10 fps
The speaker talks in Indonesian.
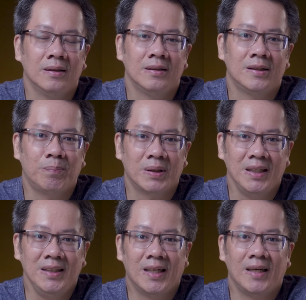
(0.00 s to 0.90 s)

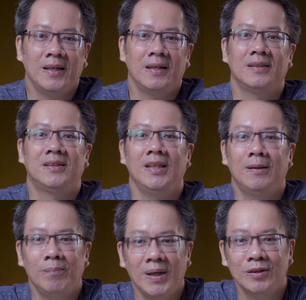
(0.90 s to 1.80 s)
Sepertinya
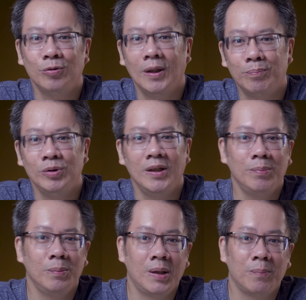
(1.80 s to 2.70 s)
Sigma sudah punya
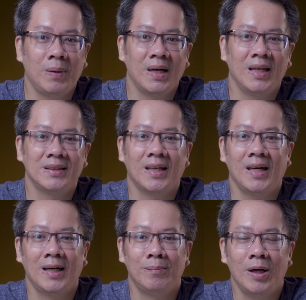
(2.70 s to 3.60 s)
beberapa lensa
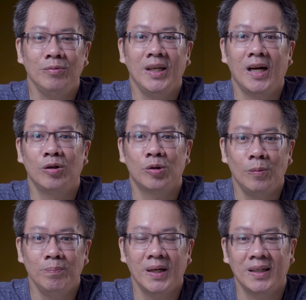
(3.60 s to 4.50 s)
L-mount yang
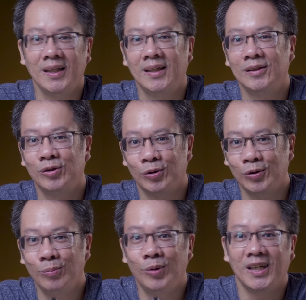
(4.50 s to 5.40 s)
compact yang
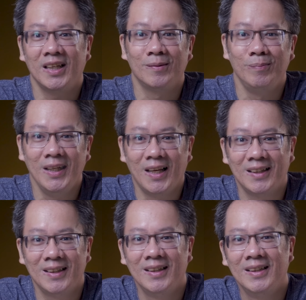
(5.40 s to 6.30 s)
cocok buat S9
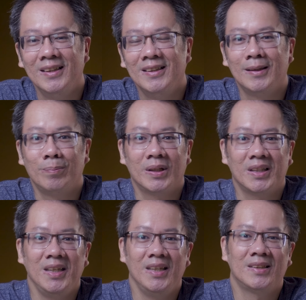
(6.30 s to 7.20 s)

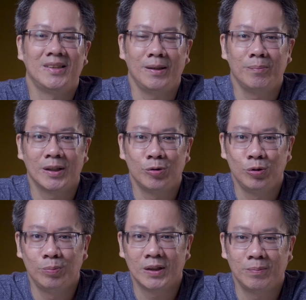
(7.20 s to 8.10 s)
seperti Sigma
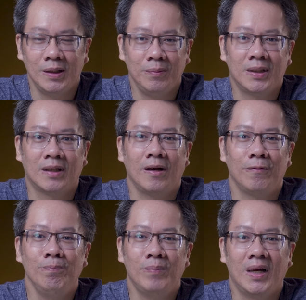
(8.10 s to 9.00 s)
17mm
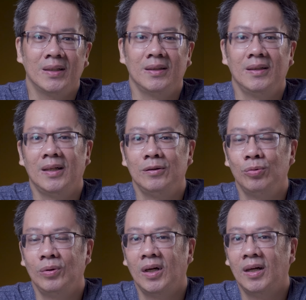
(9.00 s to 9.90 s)
f4 dan
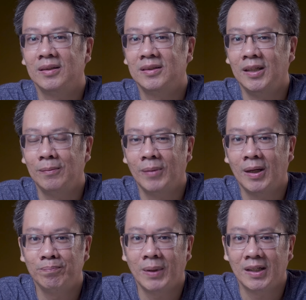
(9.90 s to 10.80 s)
juga
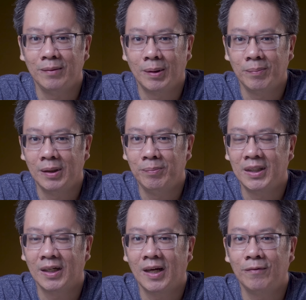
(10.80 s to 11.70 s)
Sigma
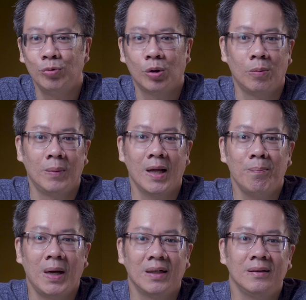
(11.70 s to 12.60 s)
45mm f2.8